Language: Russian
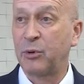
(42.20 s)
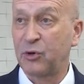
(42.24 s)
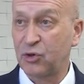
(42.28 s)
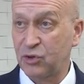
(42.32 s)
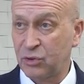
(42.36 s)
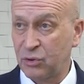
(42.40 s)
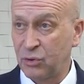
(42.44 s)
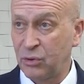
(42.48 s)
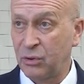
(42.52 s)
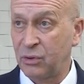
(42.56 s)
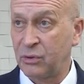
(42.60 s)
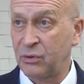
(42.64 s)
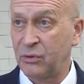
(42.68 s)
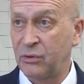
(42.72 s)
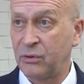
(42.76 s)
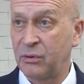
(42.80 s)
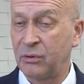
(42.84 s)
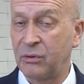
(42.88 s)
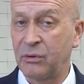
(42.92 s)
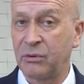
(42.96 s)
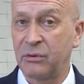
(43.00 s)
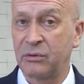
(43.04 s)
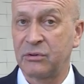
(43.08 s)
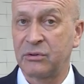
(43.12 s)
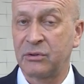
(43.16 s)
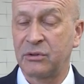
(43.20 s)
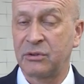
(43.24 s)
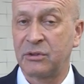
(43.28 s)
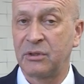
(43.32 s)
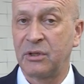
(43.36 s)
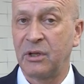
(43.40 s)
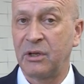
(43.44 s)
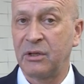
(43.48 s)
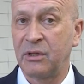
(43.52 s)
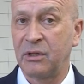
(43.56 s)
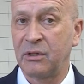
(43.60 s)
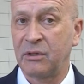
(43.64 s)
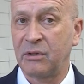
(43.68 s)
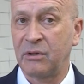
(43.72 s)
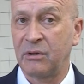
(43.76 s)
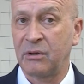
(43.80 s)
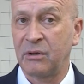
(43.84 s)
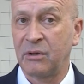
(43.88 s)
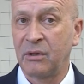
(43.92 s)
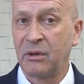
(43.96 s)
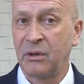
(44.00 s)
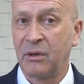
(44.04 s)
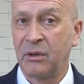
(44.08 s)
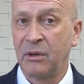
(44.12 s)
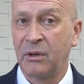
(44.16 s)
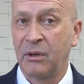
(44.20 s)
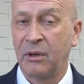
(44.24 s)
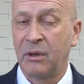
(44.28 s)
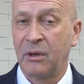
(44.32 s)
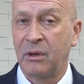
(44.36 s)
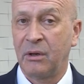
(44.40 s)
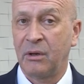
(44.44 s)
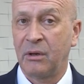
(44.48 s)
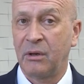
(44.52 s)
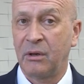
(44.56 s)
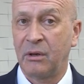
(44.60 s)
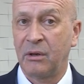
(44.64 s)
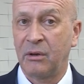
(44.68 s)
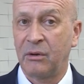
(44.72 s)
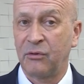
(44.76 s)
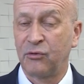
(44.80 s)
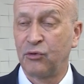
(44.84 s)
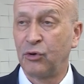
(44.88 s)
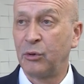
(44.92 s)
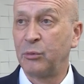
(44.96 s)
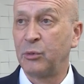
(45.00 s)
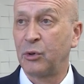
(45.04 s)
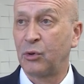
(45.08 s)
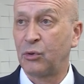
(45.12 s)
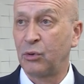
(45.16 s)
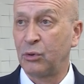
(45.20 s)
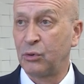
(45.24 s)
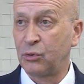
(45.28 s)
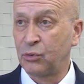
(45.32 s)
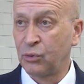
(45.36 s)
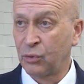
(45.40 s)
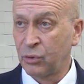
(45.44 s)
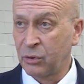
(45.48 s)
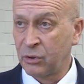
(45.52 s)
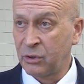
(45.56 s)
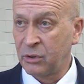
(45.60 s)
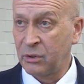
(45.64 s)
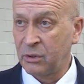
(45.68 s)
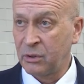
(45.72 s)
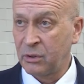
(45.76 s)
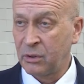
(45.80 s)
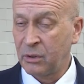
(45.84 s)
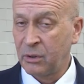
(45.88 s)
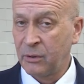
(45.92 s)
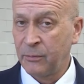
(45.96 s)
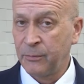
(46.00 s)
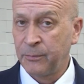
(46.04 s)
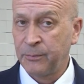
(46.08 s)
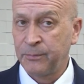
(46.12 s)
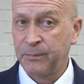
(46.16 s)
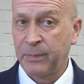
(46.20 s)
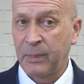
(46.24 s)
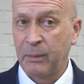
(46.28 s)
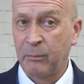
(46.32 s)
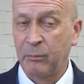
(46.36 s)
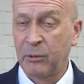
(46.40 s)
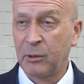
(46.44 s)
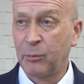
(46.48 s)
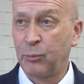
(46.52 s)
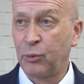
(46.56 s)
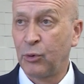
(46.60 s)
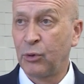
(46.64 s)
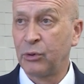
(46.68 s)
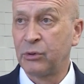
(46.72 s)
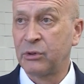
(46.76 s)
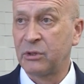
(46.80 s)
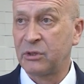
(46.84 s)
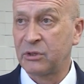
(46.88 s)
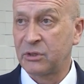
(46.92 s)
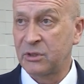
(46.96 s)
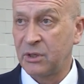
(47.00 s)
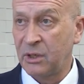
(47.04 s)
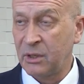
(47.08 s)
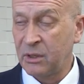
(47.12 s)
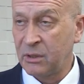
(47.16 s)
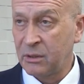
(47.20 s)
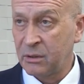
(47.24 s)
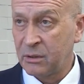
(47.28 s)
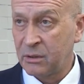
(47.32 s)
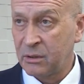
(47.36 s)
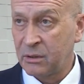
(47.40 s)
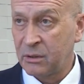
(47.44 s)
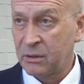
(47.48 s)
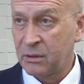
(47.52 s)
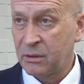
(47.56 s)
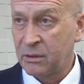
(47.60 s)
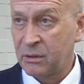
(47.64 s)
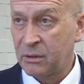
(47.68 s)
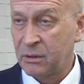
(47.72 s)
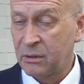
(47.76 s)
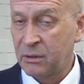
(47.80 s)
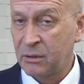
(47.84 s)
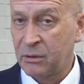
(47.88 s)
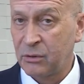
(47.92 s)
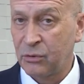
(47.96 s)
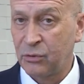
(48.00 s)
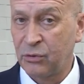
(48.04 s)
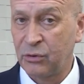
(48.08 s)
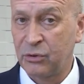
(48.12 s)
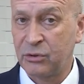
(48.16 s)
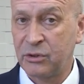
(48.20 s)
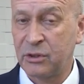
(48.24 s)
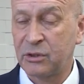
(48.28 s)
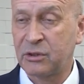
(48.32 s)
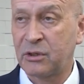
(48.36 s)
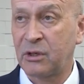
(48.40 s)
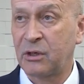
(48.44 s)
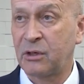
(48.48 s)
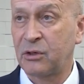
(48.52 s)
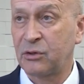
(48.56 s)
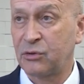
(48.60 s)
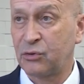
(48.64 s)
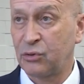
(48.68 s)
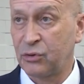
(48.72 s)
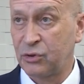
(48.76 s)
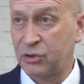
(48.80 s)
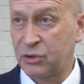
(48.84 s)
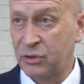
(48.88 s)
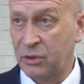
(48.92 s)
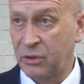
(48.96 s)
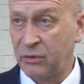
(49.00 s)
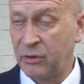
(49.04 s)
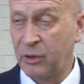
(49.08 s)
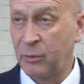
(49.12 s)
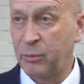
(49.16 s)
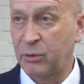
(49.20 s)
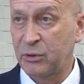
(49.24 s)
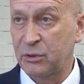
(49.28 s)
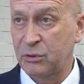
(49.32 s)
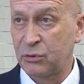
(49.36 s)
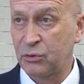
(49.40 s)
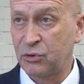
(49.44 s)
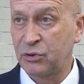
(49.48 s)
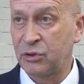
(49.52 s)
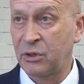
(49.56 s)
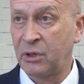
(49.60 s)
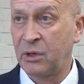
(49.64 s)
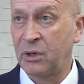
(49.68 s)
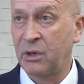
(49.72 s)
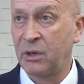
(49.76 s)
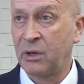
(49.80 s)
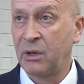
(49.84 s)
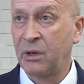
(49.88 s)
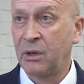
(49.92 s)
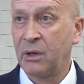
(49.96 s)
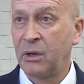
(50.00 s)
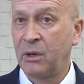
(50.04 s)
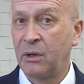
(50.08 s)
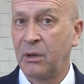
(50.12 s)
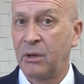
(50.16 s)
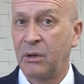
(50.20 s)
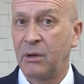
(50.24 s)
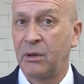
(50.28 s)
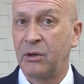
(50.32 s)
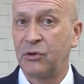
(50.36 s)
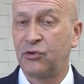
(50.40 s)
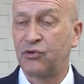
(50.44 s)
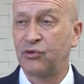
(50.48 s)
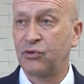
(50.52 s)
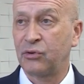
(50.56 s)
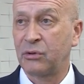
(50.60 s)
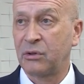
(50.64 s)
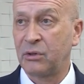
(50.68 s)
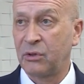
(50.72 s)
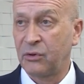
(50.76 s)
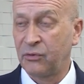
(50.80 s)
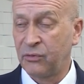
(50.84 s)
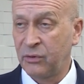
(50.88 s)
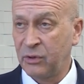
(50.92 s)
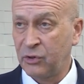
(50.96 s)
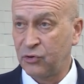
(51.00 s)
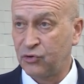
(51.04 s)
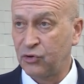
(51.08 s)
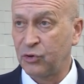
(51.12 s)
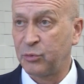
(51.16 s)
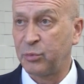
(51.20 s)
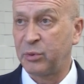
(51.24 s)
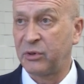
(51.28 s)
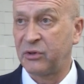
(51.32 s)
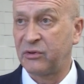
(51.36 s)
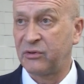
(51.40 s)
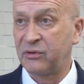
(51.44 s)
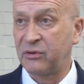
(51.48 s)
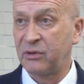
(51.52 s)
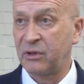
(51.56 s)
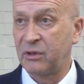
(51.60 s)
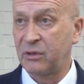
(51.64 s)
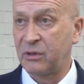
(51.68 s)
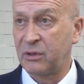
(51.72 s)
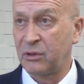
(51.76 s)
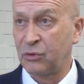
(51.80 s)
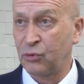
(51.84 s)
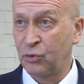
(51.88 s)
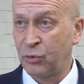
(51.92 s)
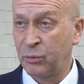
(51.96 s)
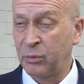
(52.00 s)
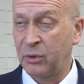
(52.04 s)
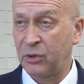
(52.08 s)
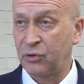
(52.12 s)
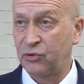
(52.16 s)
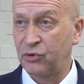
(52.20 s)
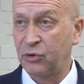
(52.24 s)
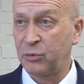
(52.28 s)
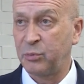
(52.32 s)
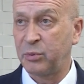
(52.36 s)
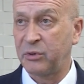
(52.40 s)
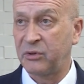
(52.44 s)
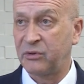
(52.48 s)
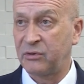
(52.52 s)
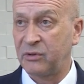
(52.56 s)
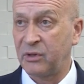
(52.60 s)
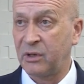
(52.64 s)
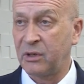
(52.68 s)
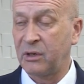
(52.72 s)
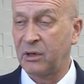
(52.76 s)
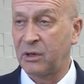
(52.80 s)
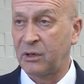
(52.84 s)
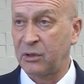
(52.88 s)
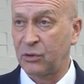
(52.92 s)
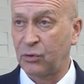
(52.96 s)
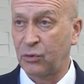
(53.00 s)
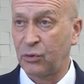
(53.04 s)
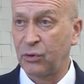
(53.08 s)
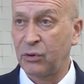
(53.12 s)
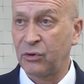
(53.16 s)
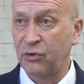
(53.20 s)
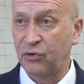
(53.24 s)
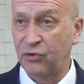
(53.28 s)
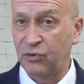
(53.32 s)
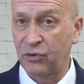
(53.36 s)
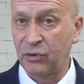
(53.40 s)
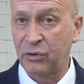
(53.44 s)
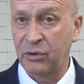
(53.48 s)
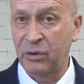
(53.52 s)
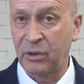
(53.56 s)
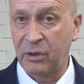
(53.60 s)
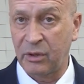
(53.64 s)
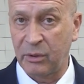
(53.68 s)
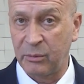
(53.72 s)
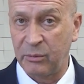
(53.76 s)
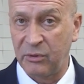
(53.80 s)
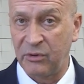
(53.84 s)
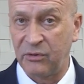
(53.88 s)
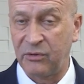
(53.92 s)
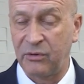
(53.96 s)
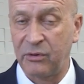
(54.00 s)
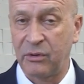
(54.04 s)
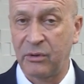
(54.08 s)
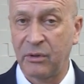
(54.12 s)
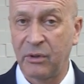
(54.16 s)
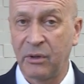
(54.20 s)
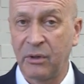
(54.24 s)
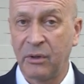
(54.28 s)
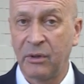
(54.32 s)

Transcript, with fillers: Прошло ну, заседание это э, в Доме культуры, был полный зал, то есть несколько сот человек прослушали отчет главы, отчет председателя Думы, отчет председателя контрольно-счетной комиссии.